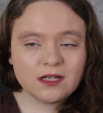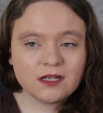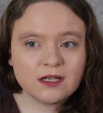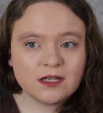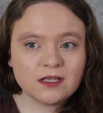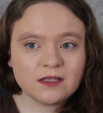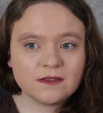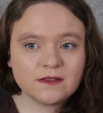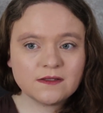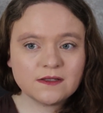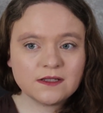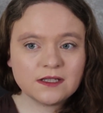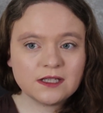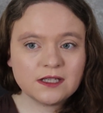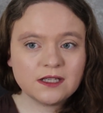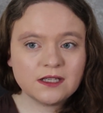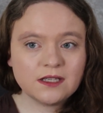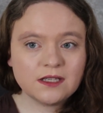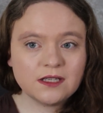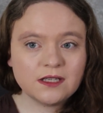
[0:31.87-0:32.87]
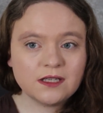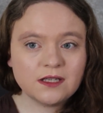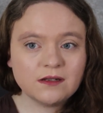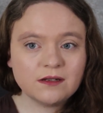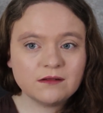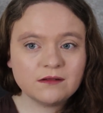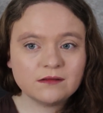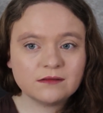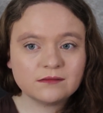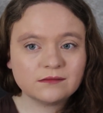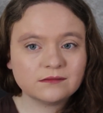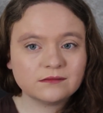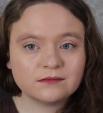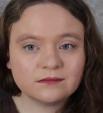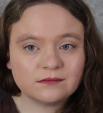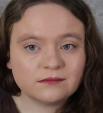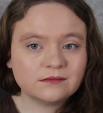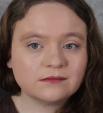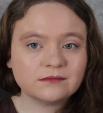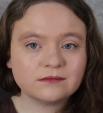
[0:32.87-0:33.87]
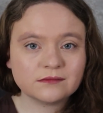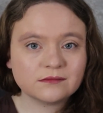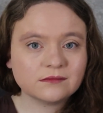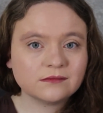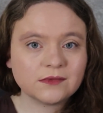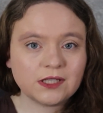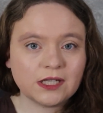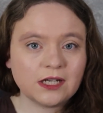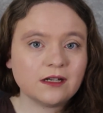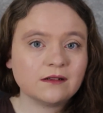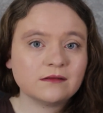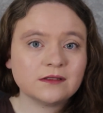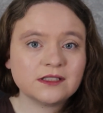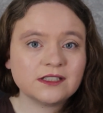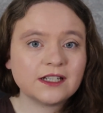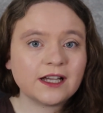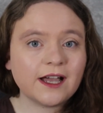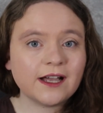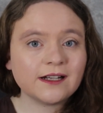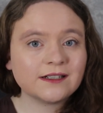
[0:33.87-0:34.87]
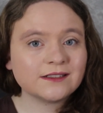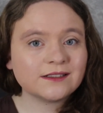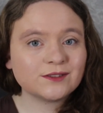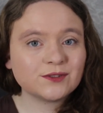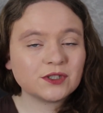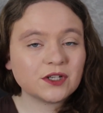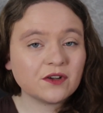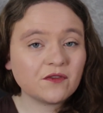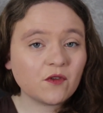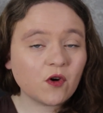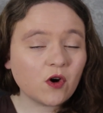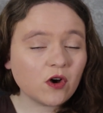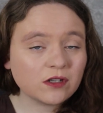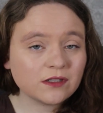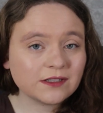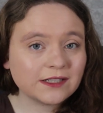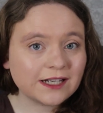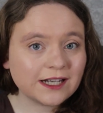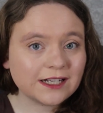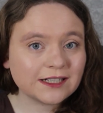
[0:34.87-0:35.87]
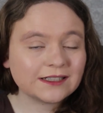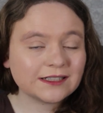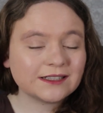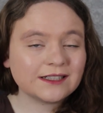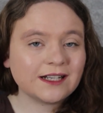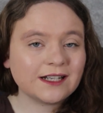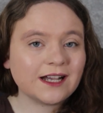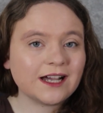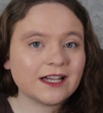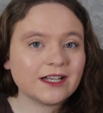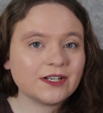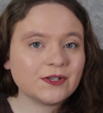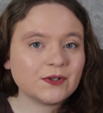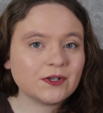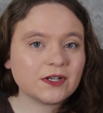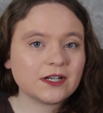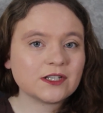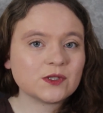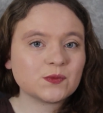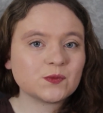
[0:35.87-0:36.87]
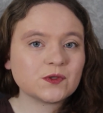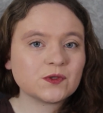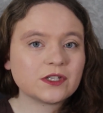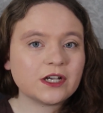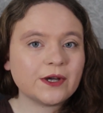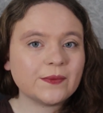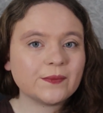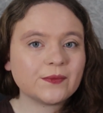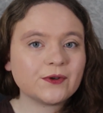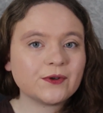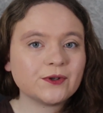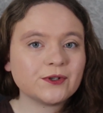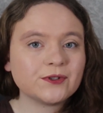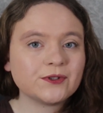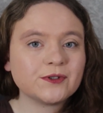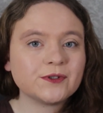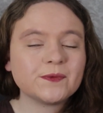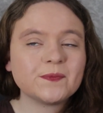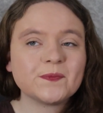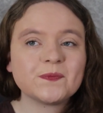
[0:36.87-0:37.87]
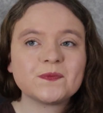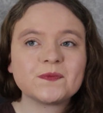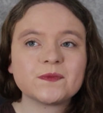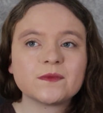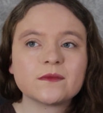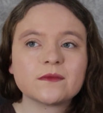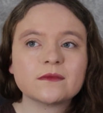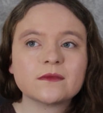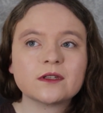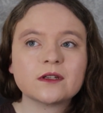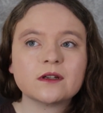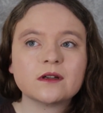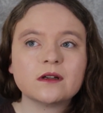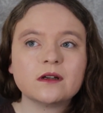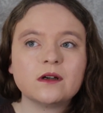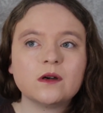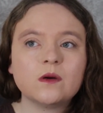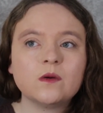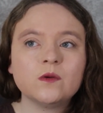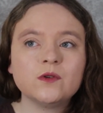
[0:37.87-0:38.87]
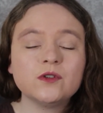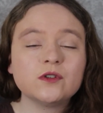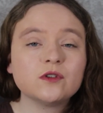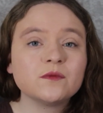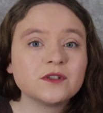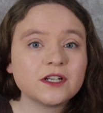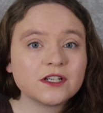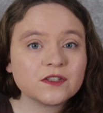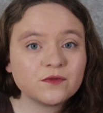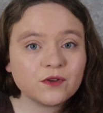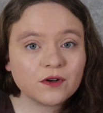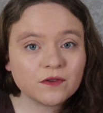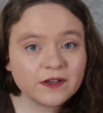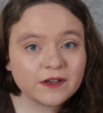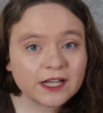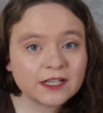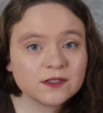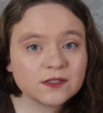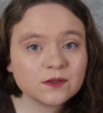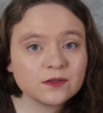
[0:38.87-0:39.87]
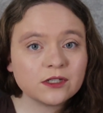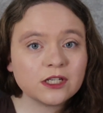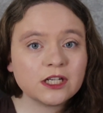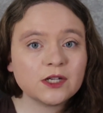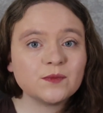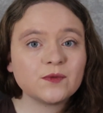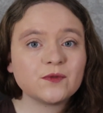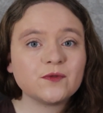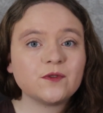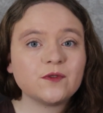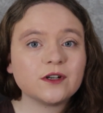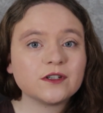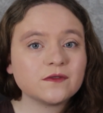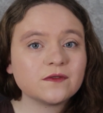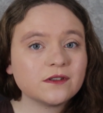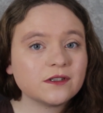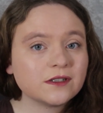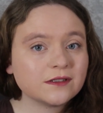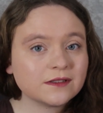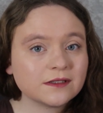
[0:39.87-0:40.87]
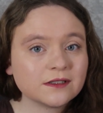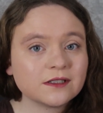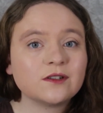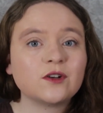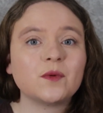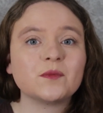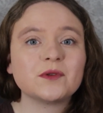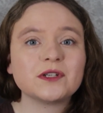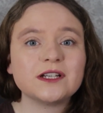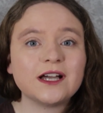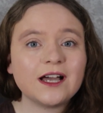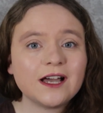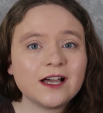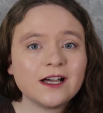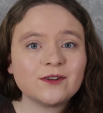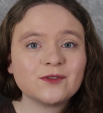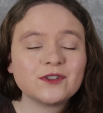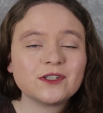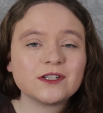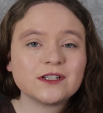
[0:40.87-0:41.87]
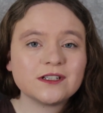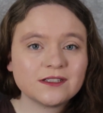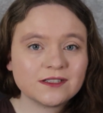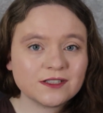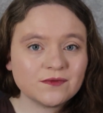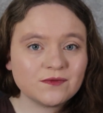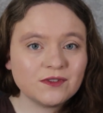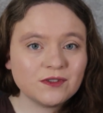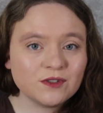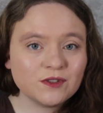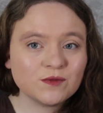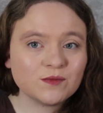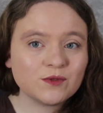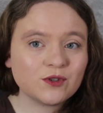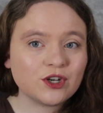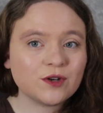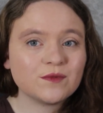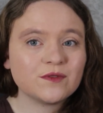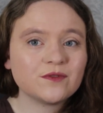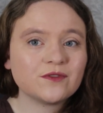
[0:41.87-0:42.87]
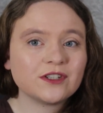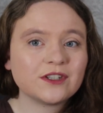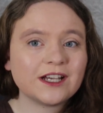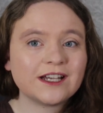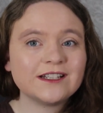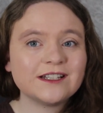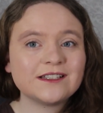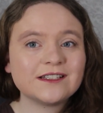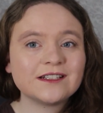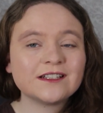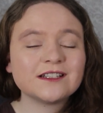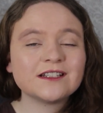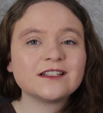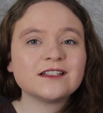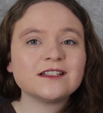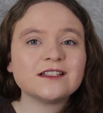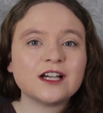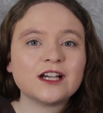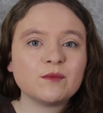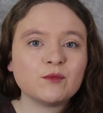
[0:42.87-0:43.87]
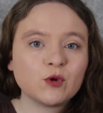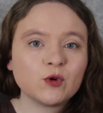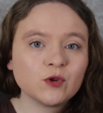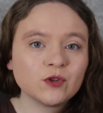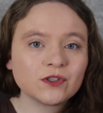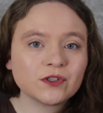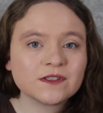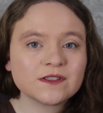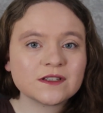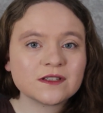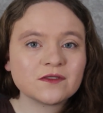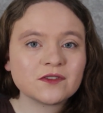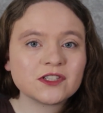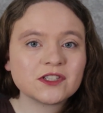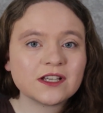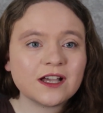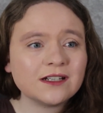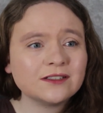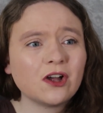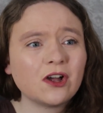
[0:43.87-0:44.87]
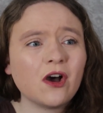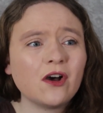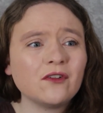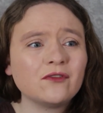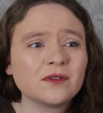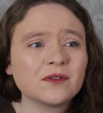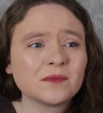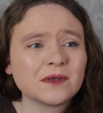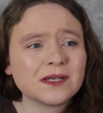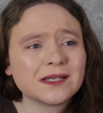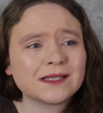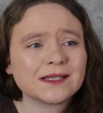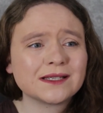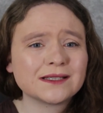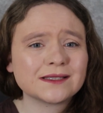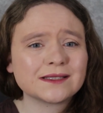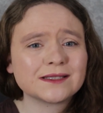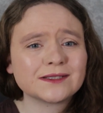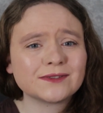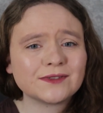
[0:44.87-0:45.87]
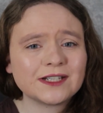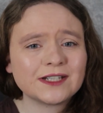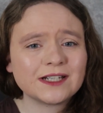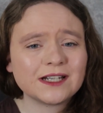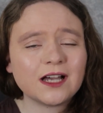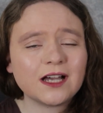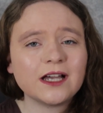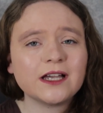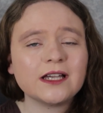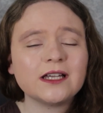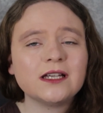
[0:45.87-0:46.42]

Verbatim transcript: sie ja, Tage oder Wochen lang keinen Orgasmus haben könnte. Und um das vorwegzunehmen, bevor ich wieder Kommentare unter dieses Video bekomme von Einzelnen, die am unten sind und sagen, doch, für mich ist es Quälerei.